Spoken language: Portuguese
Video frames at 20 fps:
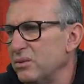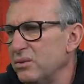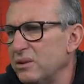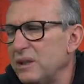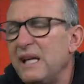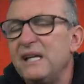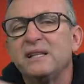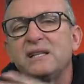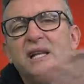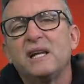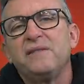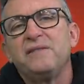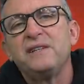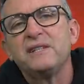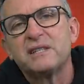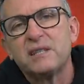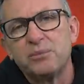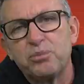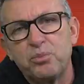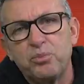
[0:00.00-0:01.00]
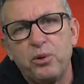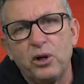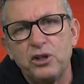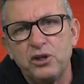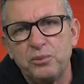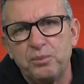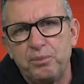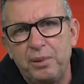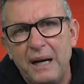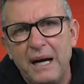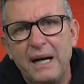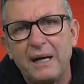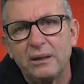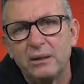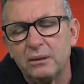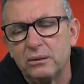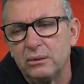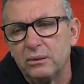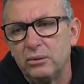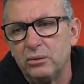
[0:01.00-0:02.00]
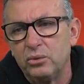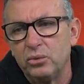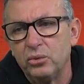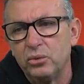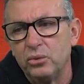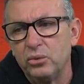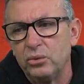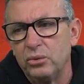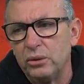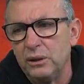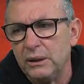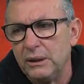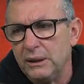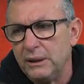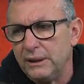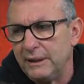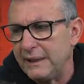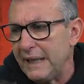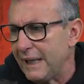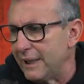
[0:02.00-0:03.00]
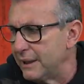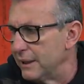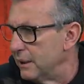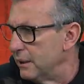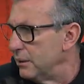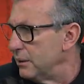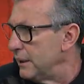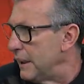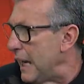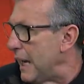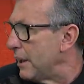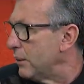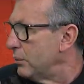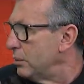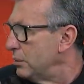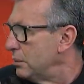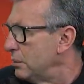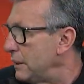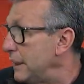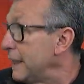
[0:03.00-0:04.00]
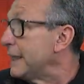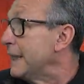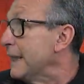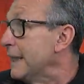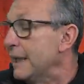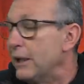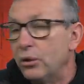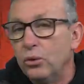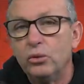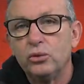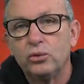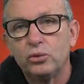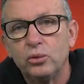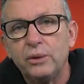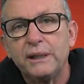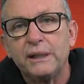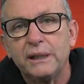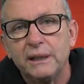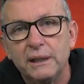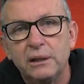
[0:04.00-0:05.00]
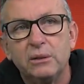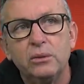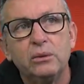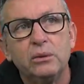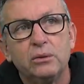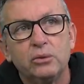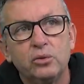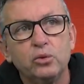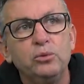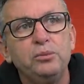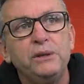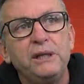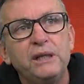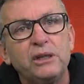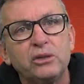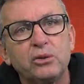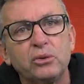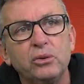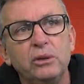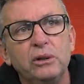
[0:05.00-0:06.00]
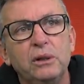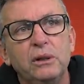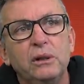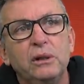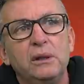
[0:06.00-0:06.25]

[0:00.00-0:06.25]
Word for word: dei entrevista pro Podpah do Iagão, Iago, Igão, do Igão, do Mítico